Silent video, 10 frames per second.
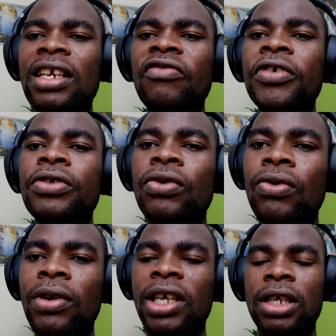années vont se
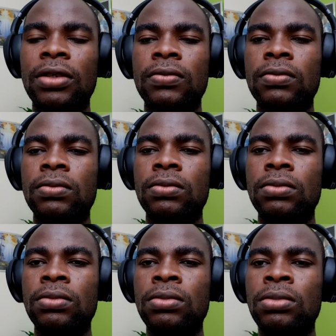couler
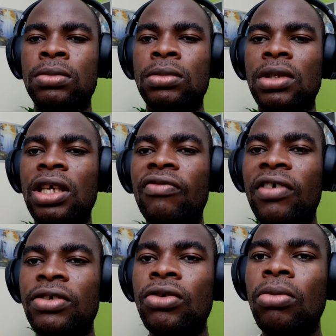Et
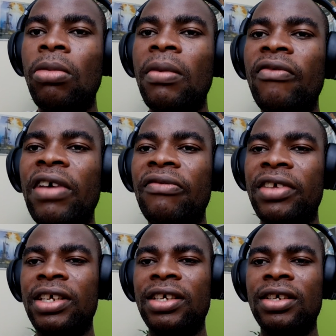voici le moment va
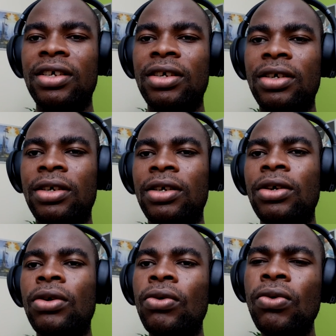venir
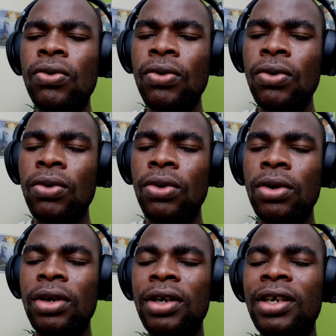où
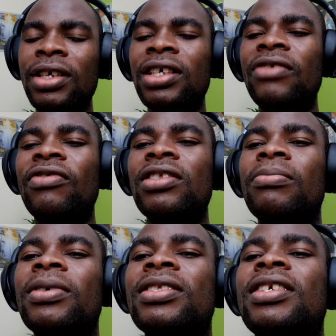il faut
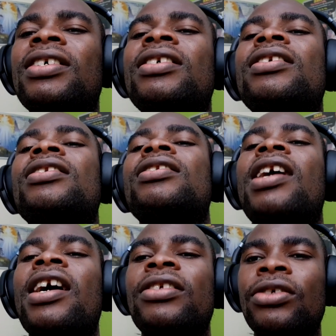demander
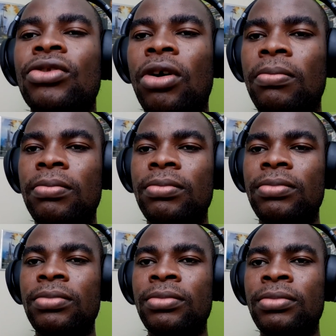à cet homme
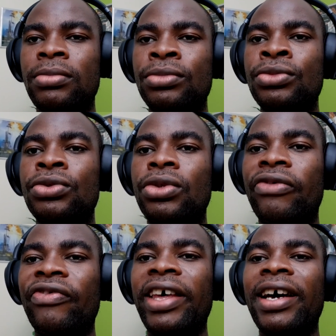de
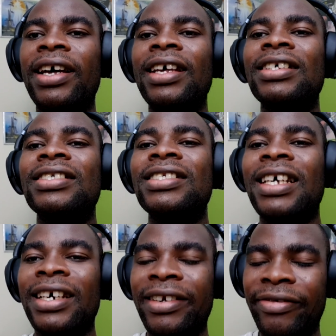faire un
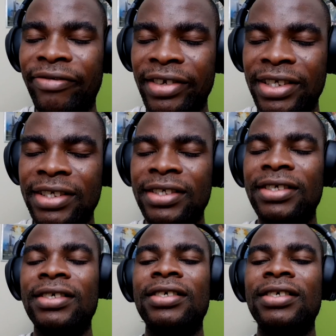sacrifice